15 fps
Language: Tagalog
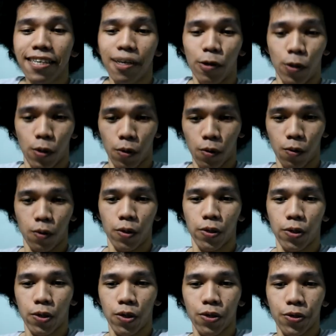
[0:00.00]
yan sa lolo ko.
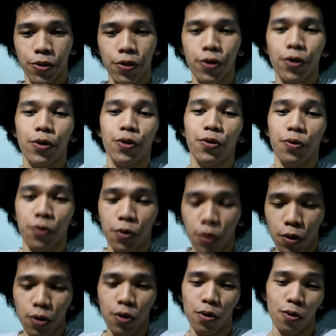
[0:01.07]

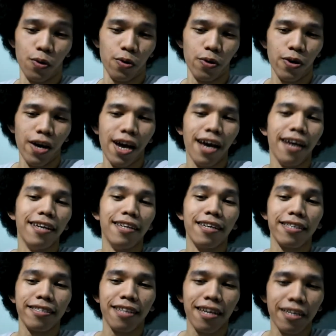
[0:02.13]
Yung lolo ko,
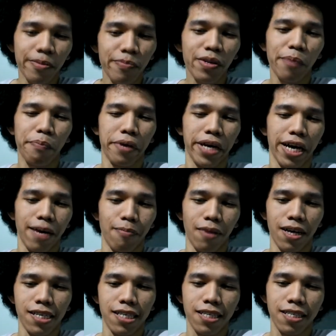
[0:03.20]
nagtanim ng
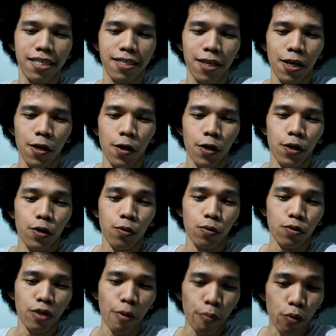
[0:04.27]
bayabas.
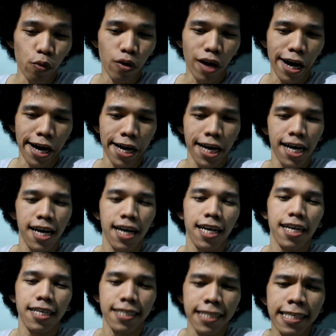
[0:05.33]
Nung namunga,
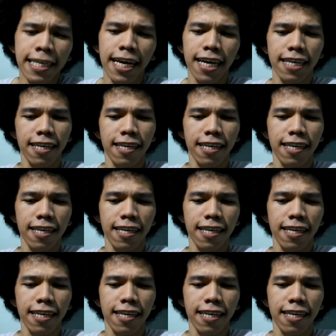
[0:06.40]
kasing